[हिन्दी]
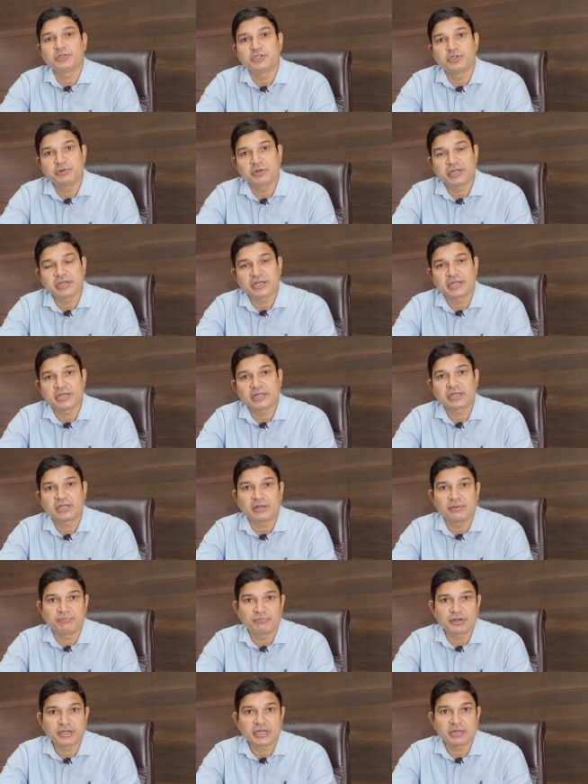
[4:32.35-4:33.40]
ड्यूएट है
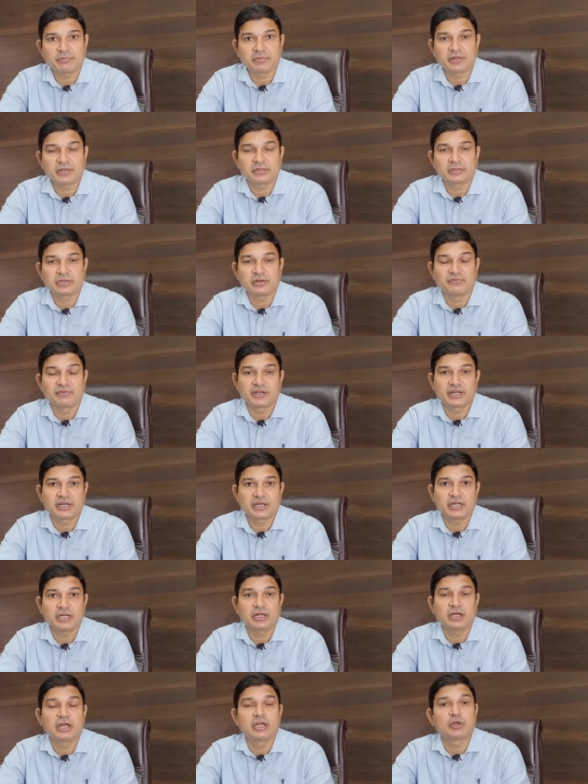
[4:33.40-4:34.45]
कम्फर्टेबल कम्फर्टर
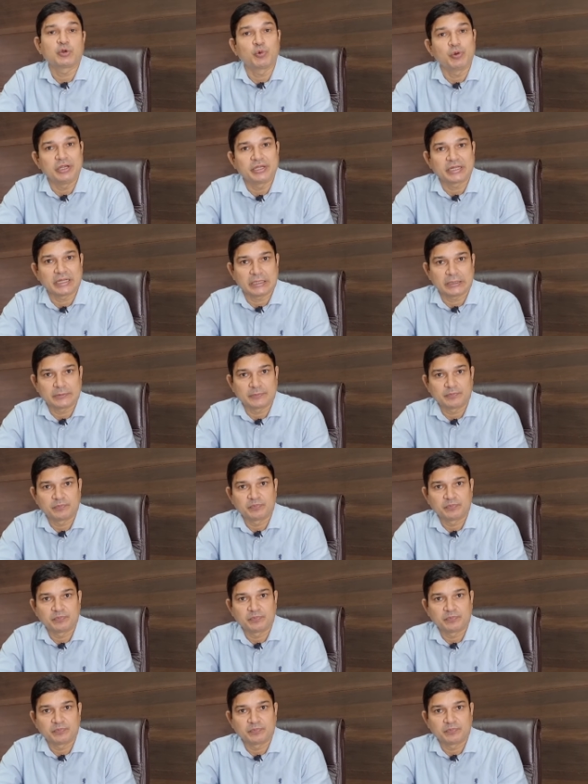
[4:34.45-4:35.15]
हैं एंड क्विल्ट है